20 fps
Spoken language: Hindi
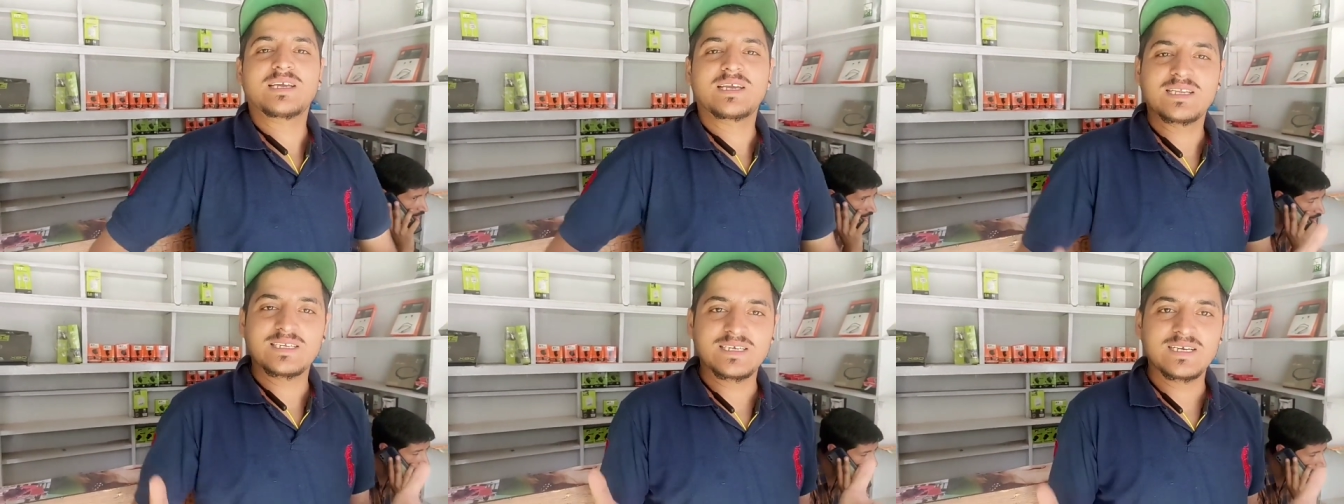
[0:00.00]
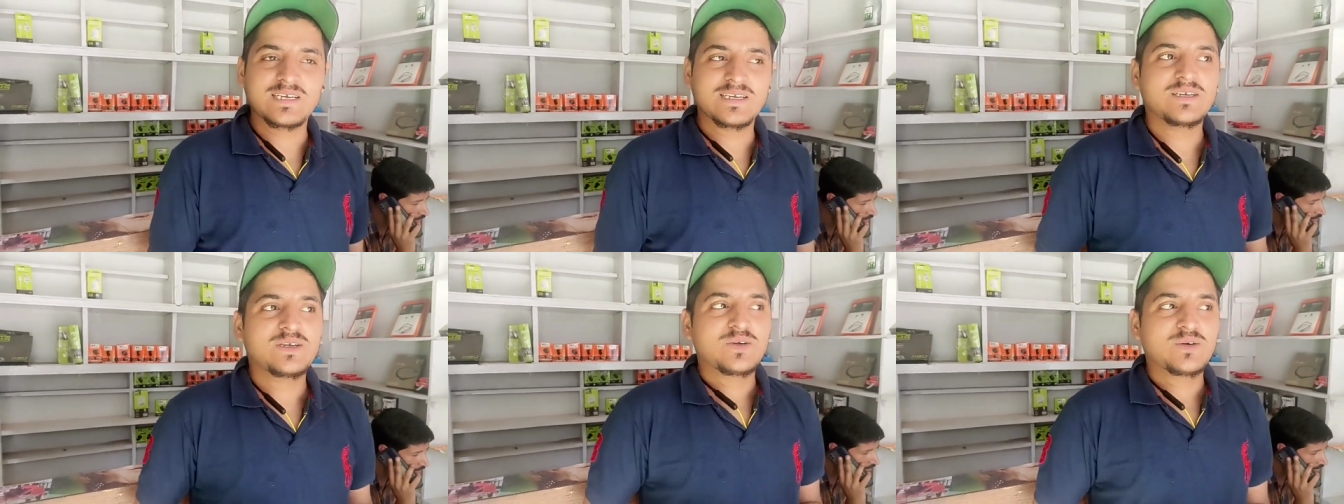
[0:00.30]
लेके
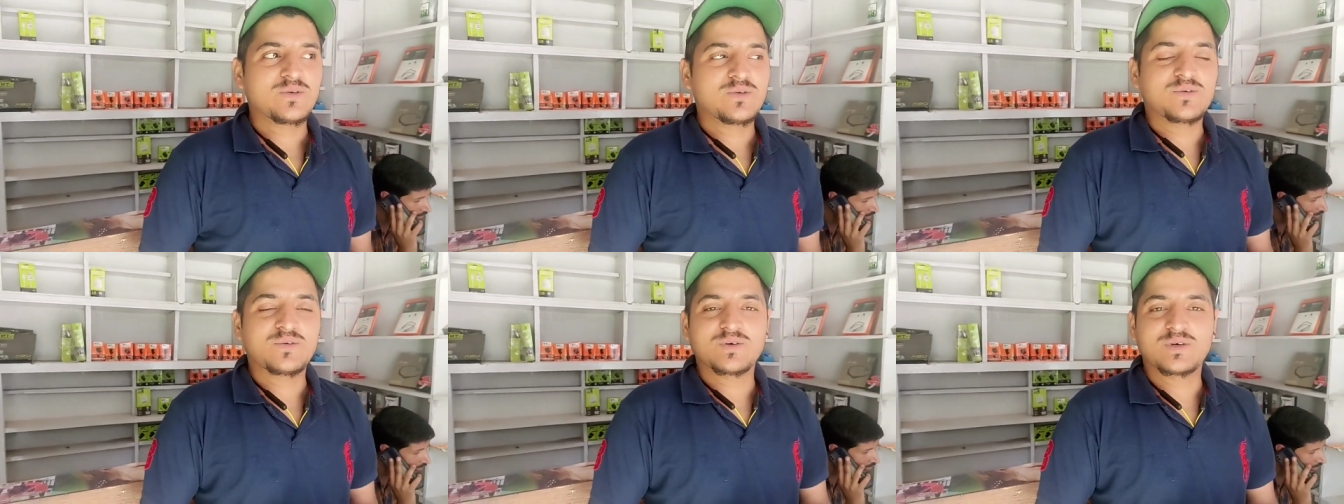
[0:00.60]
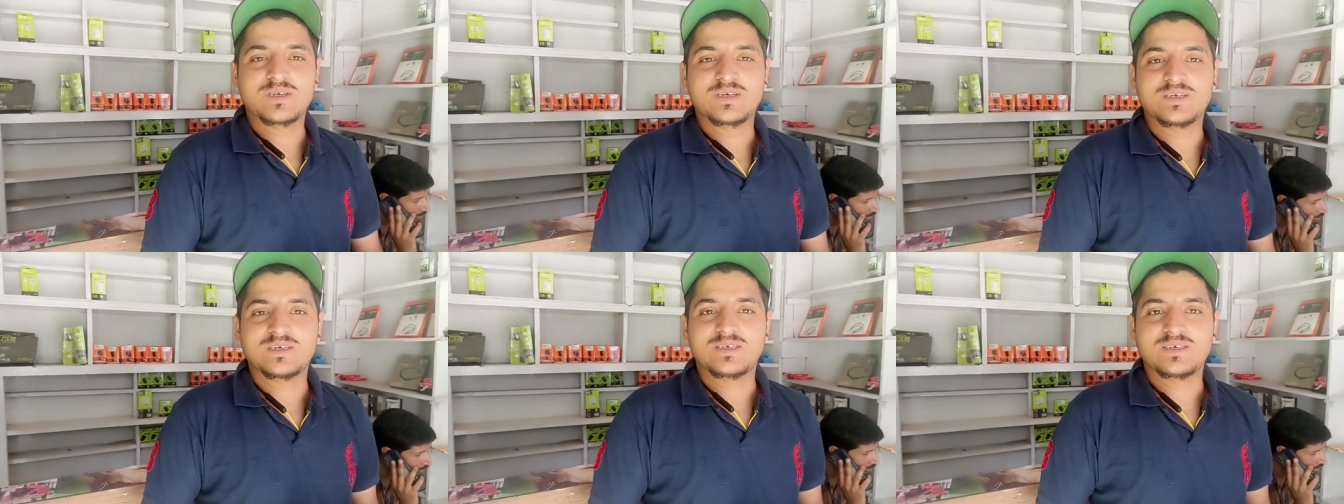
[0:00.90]
जाएं
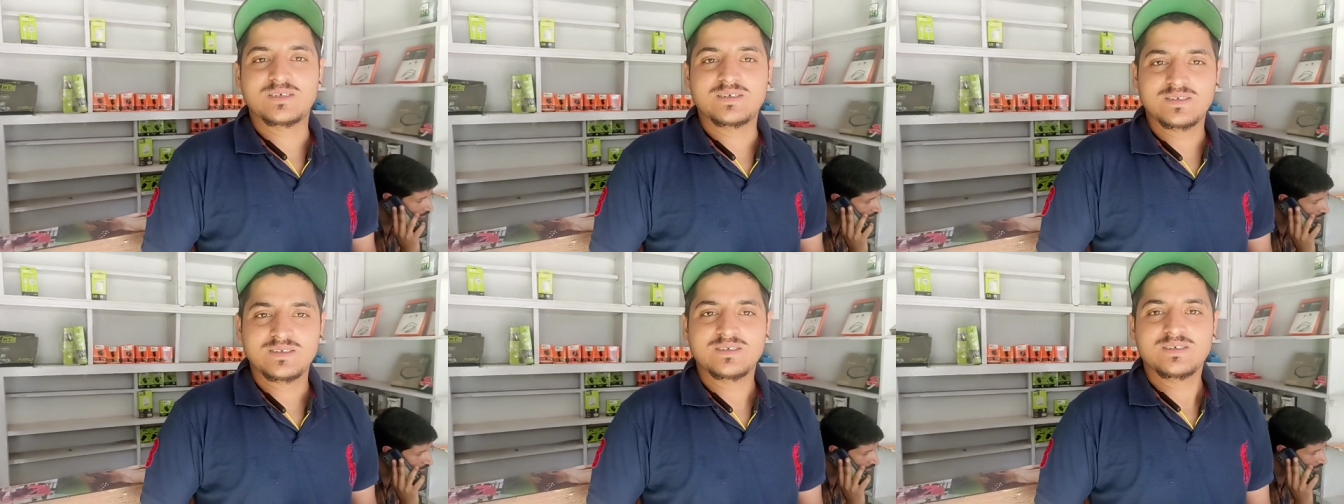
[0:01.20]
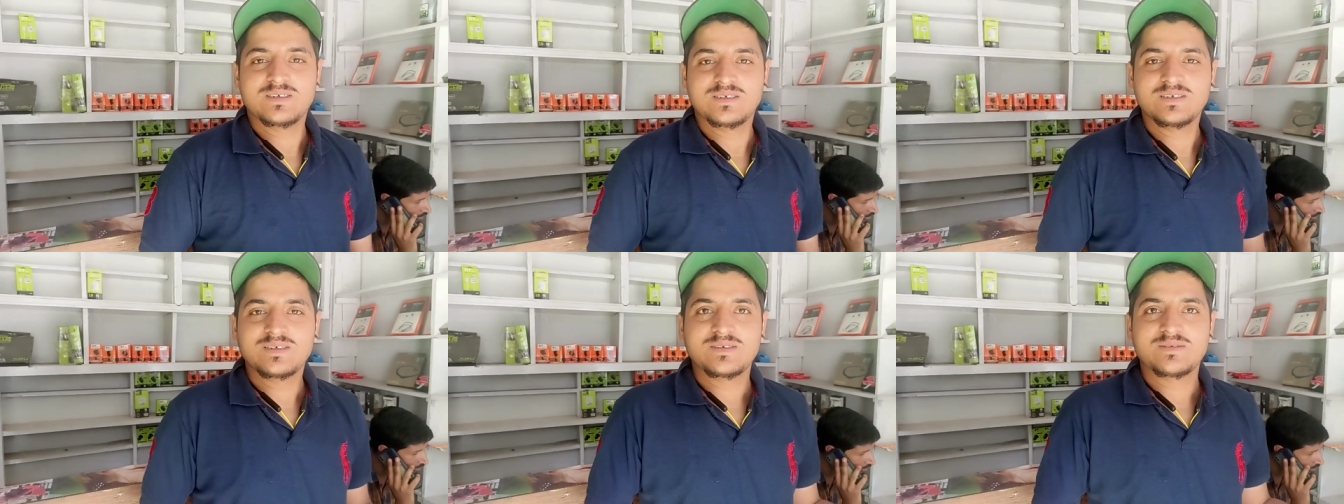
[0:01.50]
और
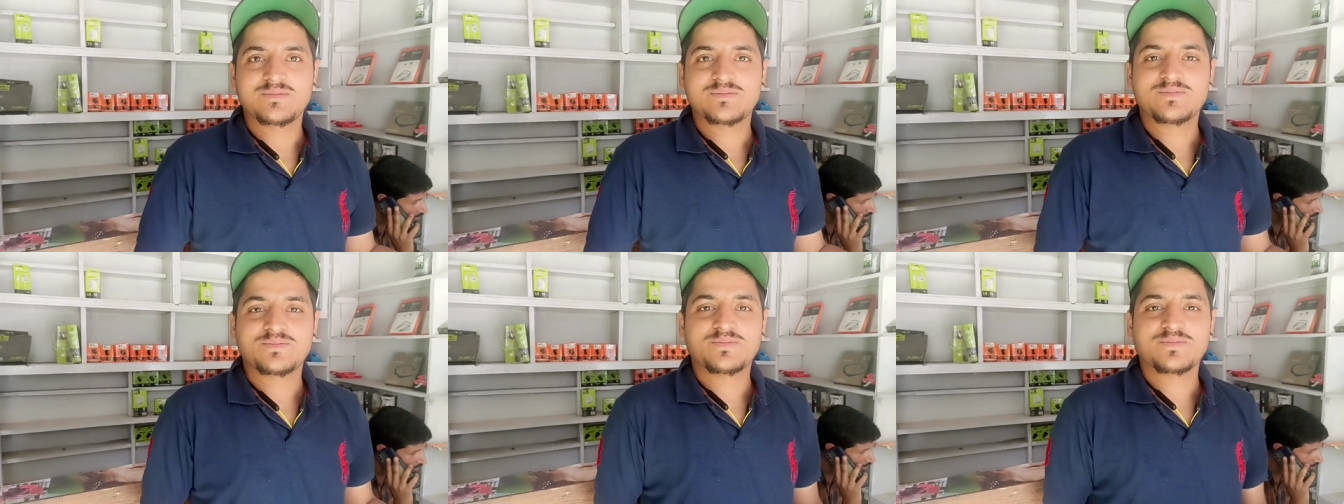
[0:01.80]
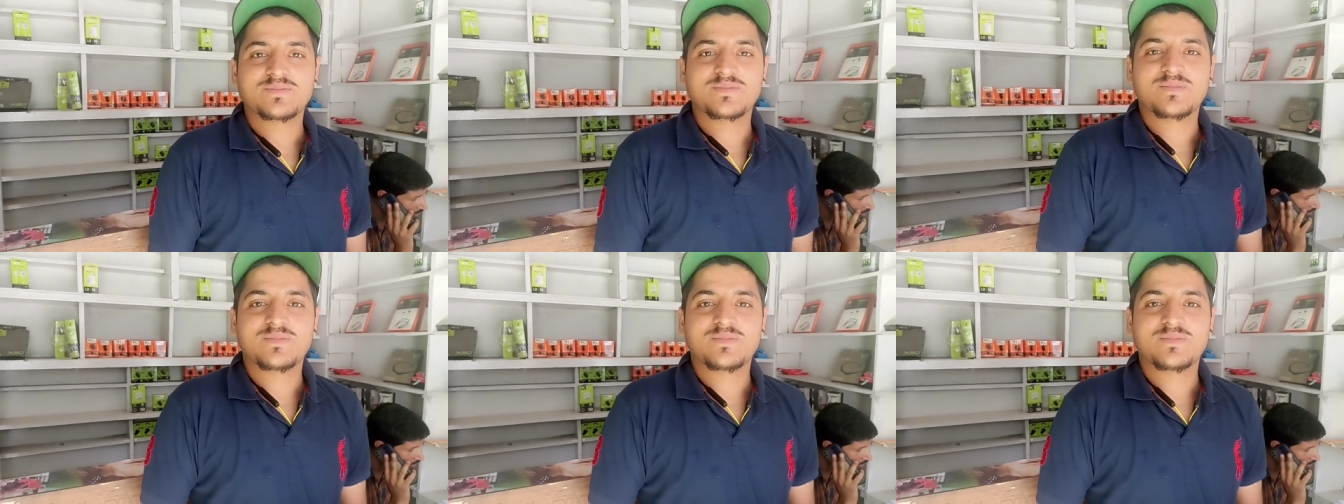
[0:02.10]
और